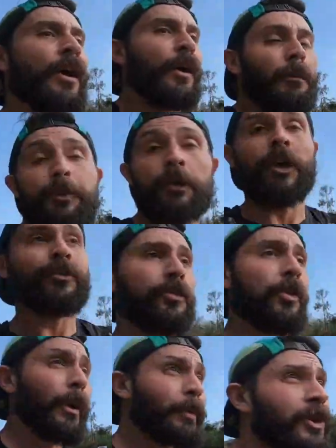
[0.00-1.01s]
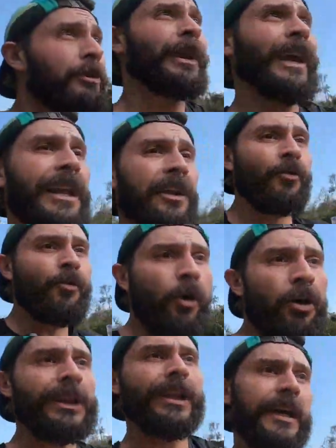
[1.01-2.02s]
Porque o nosso corpo, time, ele não
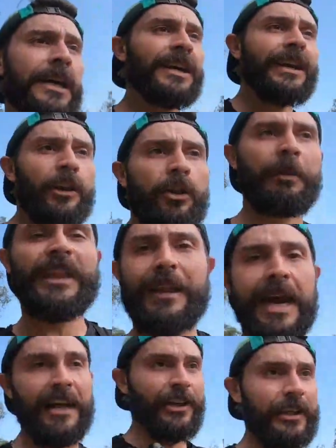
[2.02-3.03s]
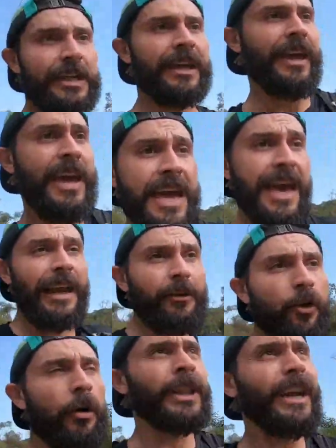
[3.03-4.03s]
conta quilometragem, ele
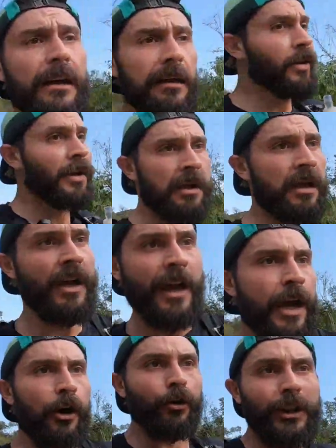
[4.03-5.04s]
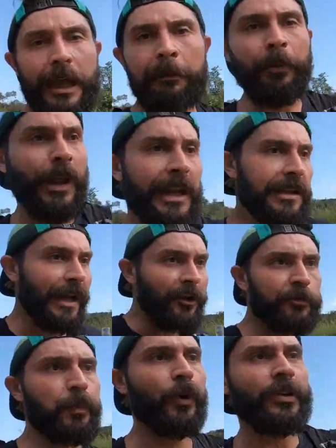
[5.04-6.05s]
conta o tempo que ele está
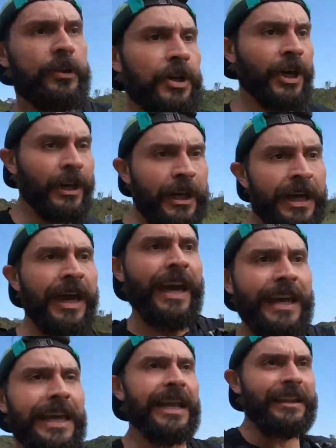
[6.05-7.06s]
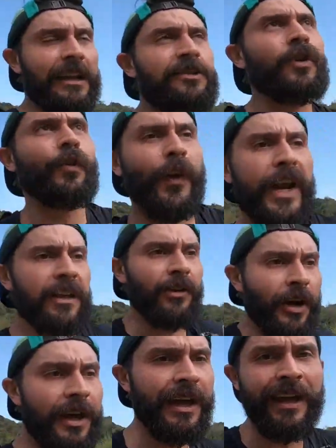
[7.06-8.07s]
exposto, que ele está sofrendo,
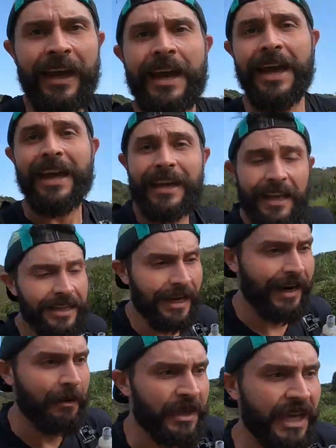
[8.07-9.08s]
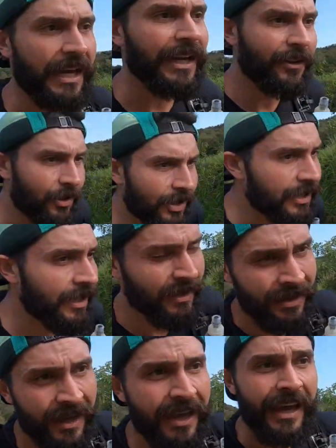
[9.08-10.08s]
que ele está caminhando
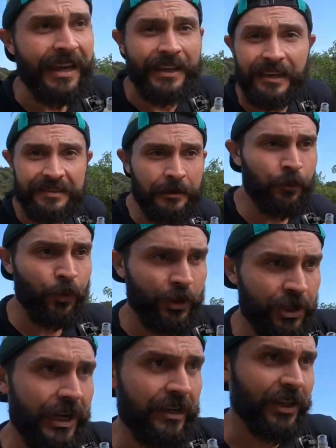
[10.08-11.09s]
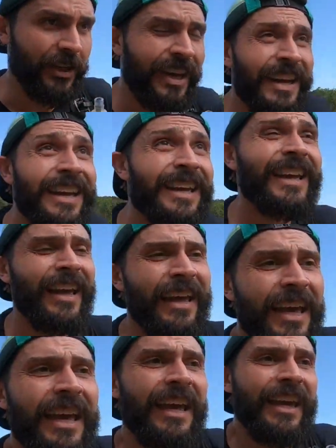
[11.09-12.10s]
e assim por diante.
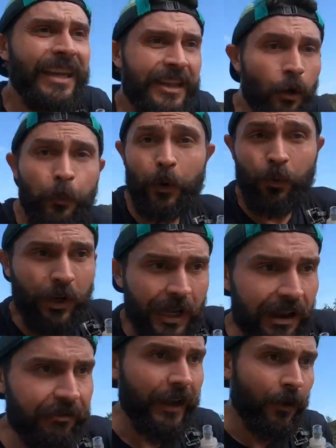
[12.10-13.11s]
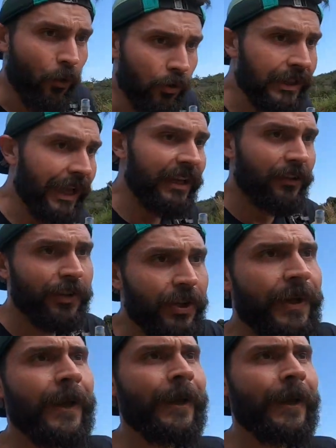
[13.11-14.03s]
Então procure levar em conta isso.